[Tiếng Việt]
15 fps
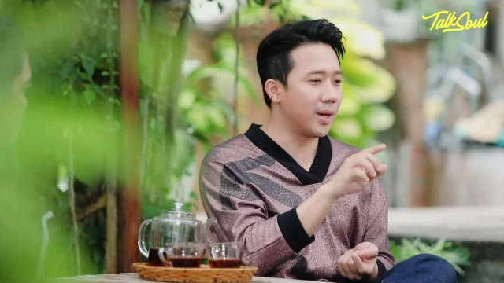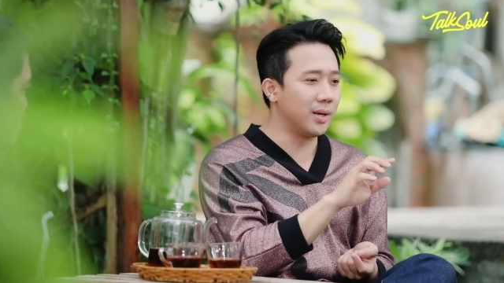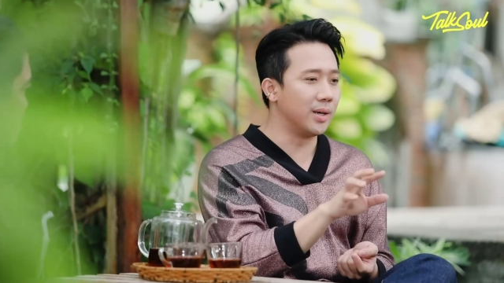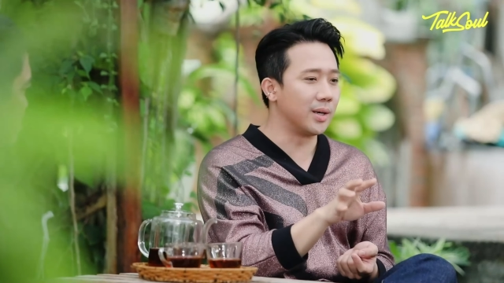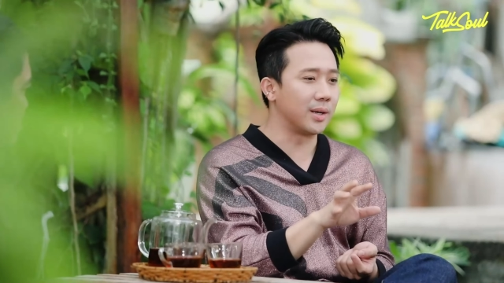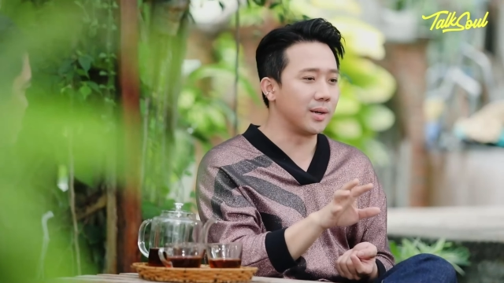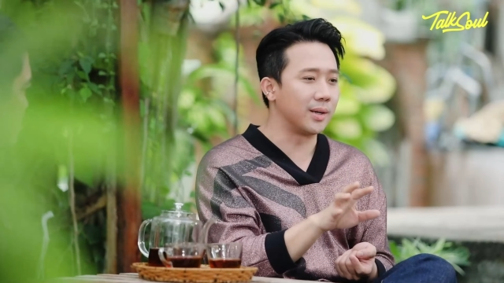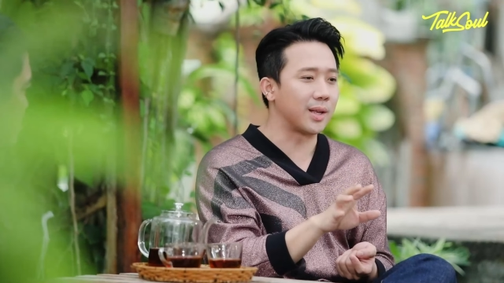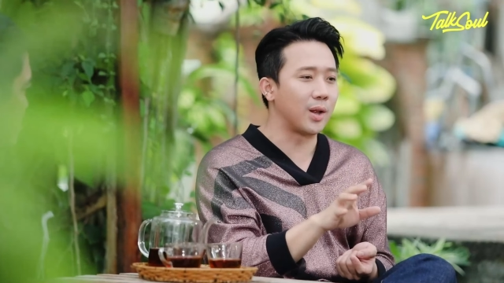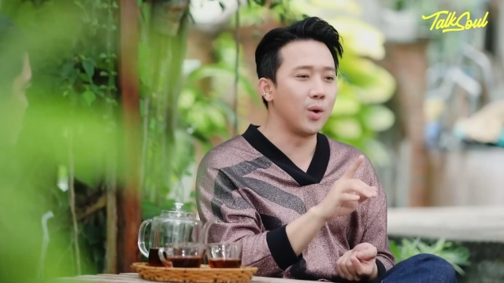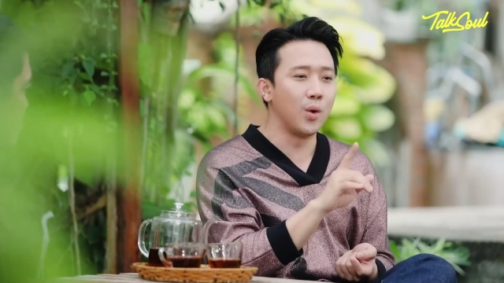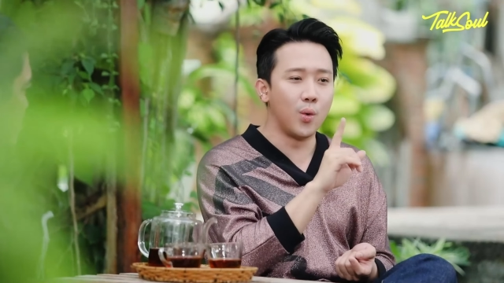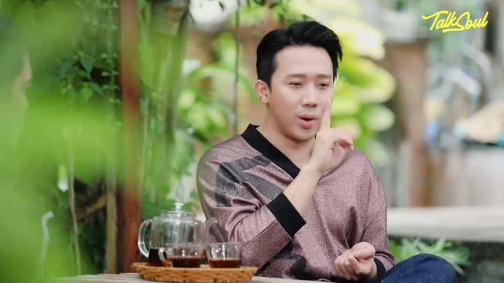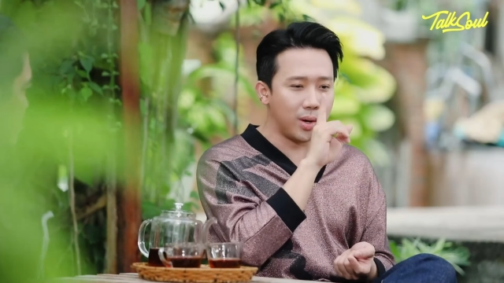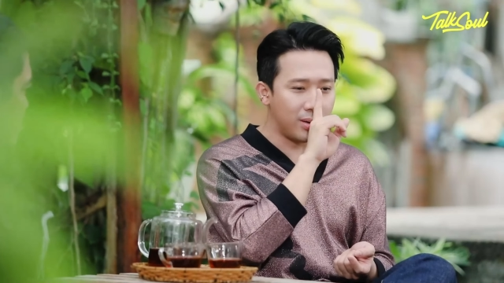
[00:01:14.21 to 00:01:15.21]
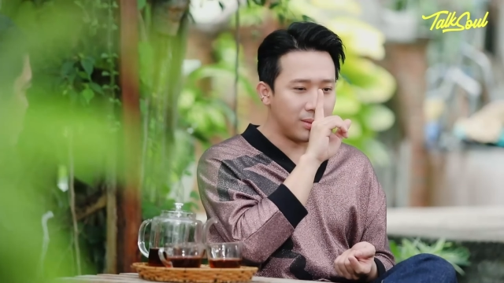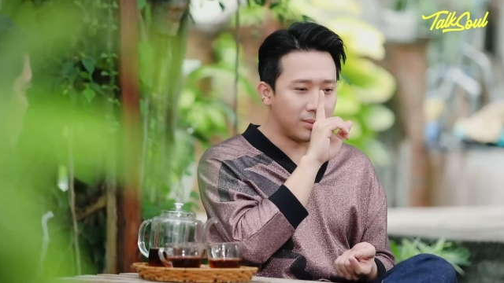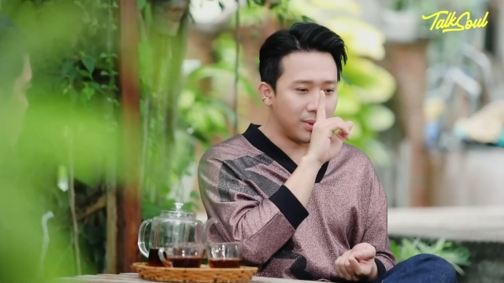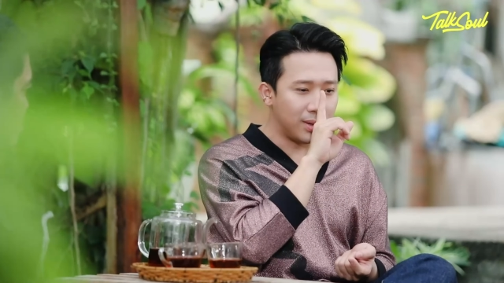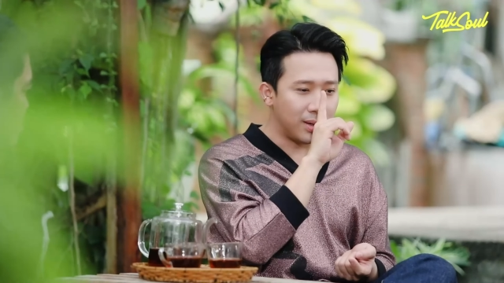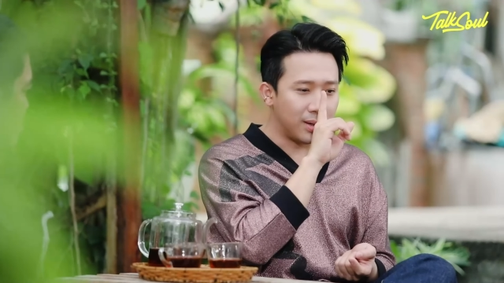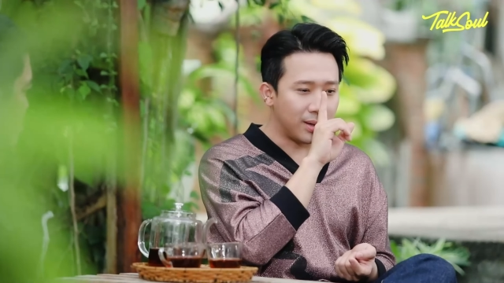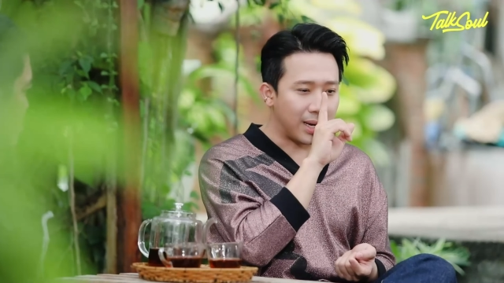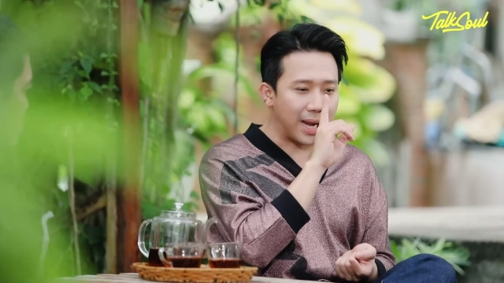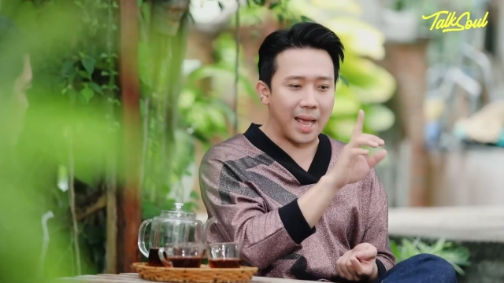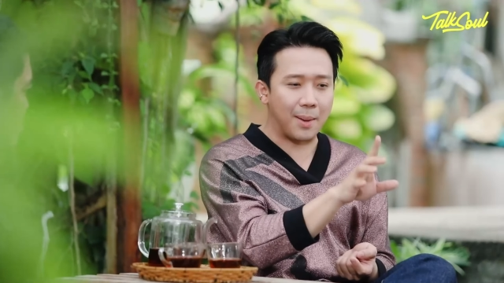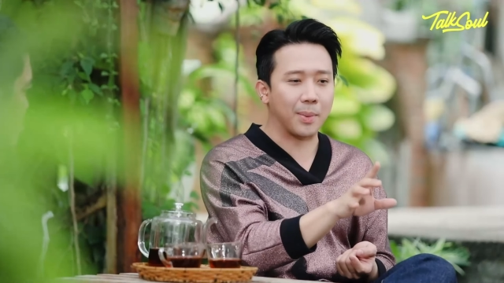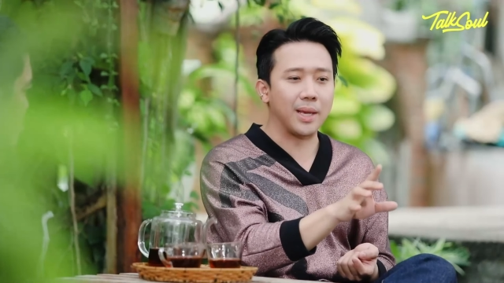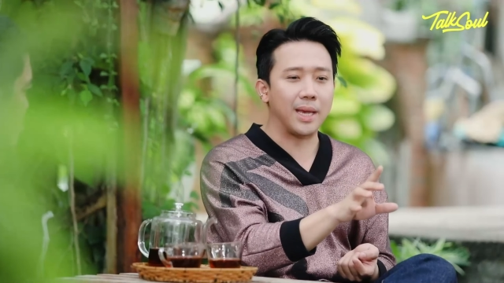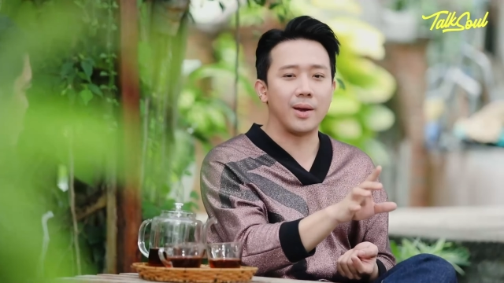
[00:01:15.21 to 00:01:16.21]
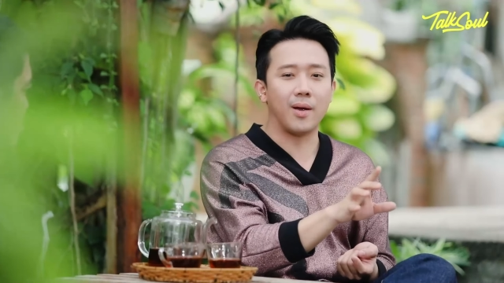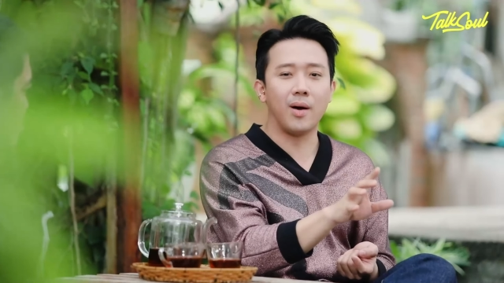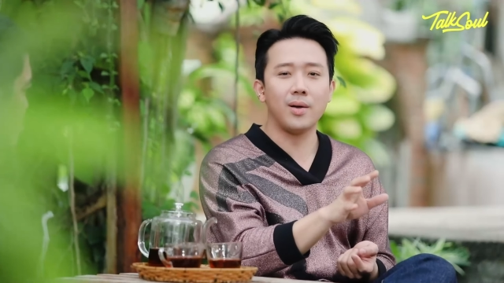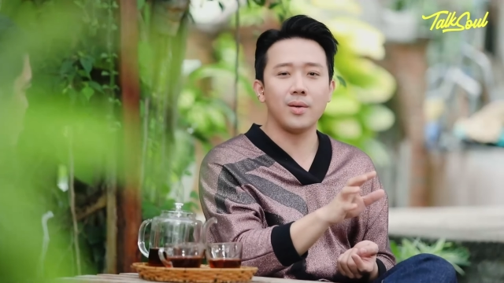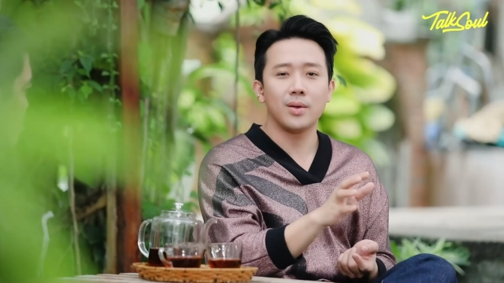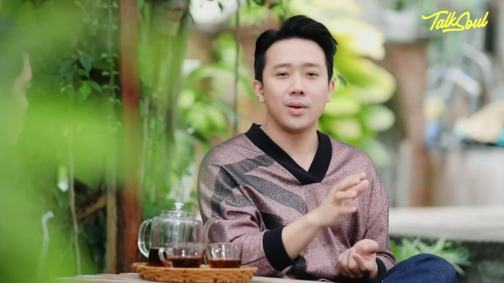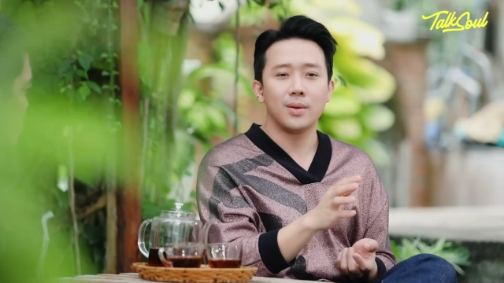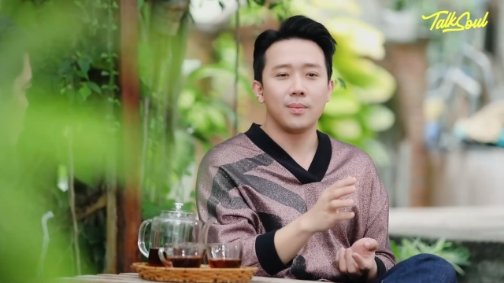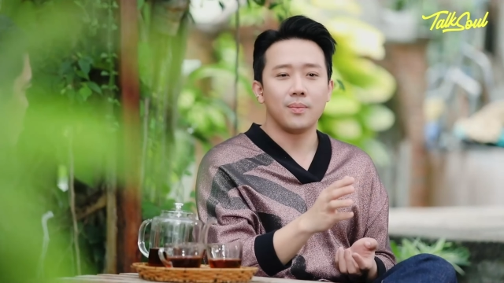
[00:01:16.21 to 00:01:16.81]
những người người ta luôn làm cái gì đó